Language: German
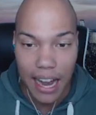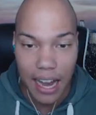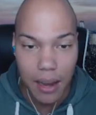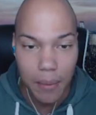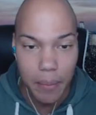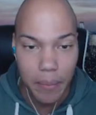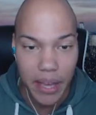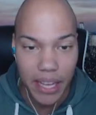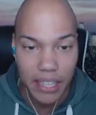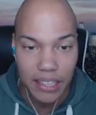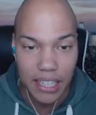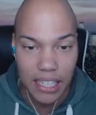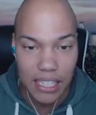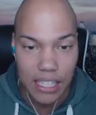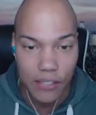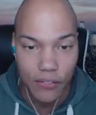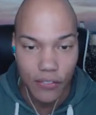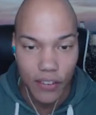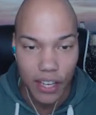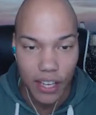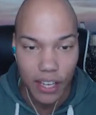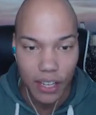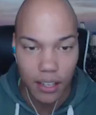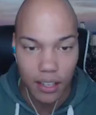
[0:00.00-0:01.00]
Helm mehr,
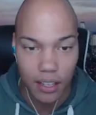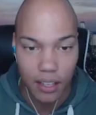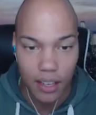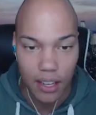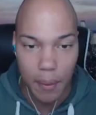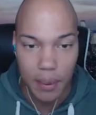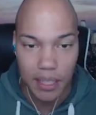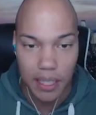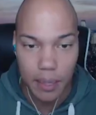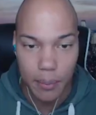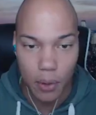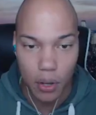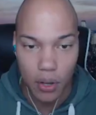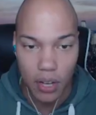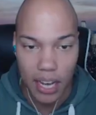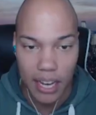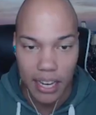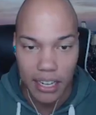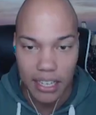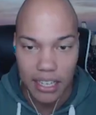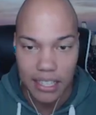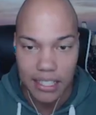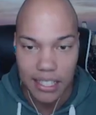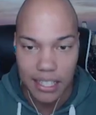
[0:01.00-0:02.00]
deswegen. Aber ich habe auch
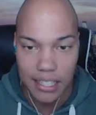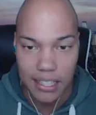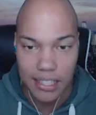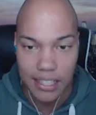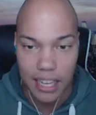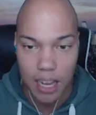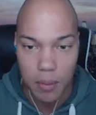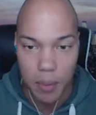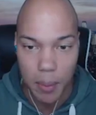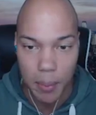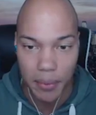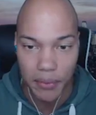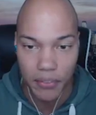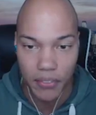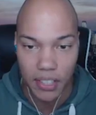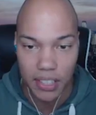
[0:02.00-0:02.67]
keinen Ersatzhelm im